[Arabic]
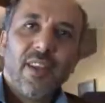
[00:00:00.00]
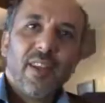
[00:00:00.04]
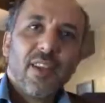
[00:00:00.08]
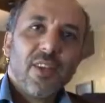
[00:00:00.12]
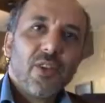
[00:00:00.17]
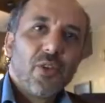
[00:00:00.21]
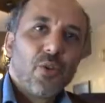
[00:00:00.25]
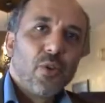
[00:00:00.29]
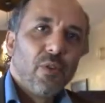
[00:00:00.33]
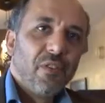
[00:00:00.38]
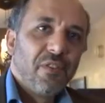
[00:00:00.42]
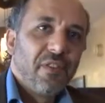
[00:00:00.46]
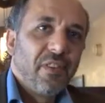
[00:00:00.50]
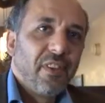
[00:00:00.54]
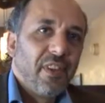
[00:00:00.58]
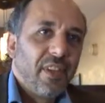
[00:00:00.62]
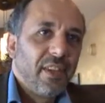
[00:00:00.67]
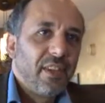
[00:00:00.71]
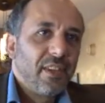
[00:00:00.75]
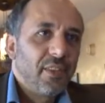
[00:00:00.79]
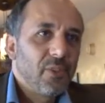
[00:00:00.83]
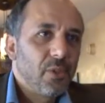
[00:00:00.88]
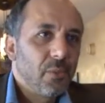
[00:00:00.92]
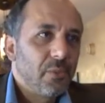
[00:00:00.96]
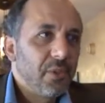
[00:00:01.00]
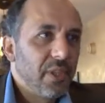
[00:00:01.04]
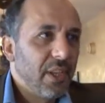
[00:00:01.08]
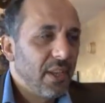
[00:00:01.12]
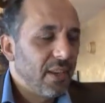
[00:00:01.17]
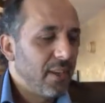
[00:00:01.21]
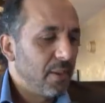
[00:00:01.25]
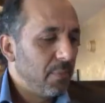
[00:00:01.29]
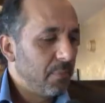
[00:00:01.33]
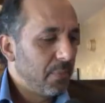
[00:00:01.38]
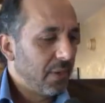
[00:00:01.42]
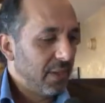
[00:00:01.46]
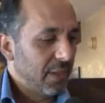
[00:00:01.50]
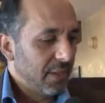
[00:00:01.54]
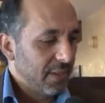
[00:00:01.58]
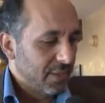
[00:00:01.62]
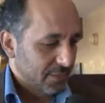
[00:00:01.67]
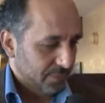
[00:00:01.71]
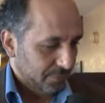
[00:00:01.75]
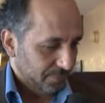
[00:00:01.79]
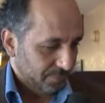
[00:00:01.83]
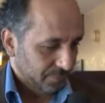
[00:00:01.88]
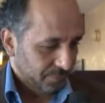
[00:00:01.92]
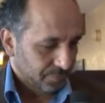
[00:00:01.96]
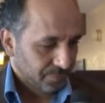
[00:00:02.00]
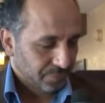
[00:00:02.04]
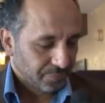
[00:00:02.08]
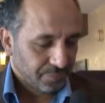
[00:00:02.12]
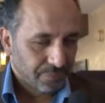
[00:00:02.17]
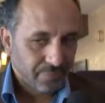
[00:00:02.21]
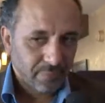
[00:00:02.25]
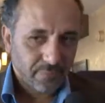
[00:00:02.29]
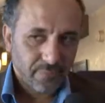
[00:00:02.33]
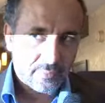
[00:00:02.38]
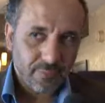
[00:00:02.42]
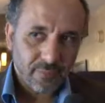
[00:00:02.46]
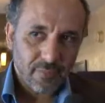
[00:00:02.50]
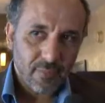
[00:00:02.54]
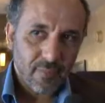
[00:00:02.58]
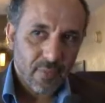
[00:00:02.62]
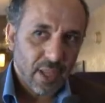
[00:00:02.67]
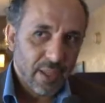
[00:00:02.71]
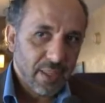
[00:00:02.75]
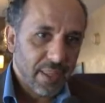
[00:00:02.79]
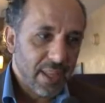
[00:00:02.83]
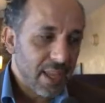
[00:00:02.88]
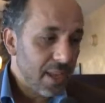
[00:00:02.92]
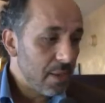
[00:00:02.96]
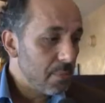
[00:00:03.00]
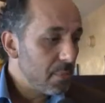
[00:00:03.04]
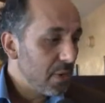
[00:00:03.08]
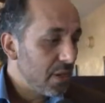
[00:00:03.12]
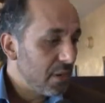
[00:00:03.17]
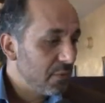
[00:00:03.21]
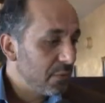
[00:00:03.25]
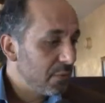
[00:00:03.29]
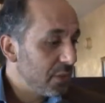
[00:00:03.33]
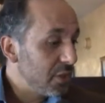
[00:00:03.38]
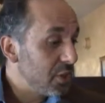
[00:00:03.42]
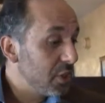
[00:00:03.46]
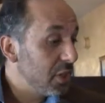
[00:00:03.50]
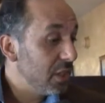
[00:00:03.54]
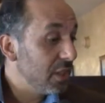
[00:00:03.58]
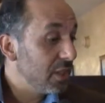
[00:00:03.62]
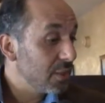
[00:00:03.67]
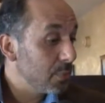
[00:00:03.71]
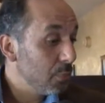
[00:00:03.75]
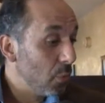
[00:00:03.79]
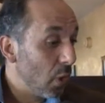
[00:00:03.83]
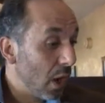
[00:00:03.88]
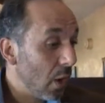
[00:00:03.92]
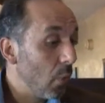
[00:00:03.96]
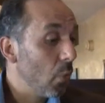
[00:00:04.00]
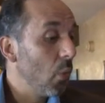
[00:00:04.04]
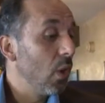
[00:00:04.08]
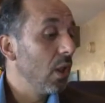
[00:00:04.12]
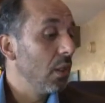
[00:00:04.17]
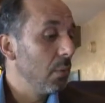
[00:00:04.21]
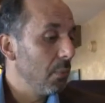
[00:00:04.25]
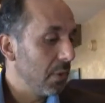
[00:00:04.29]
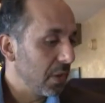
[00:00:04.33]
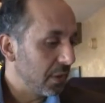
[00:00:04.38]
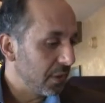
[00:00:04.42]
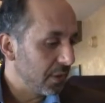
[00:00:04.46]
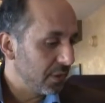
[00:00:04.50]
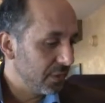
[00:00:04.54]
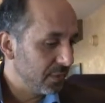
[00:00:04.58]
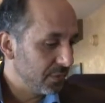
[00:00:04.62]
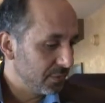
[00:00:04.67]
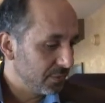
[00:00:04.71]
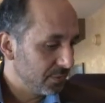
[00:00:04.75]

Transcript: شوفي شو بدي خبرك دايما في شيء اسمه اول مره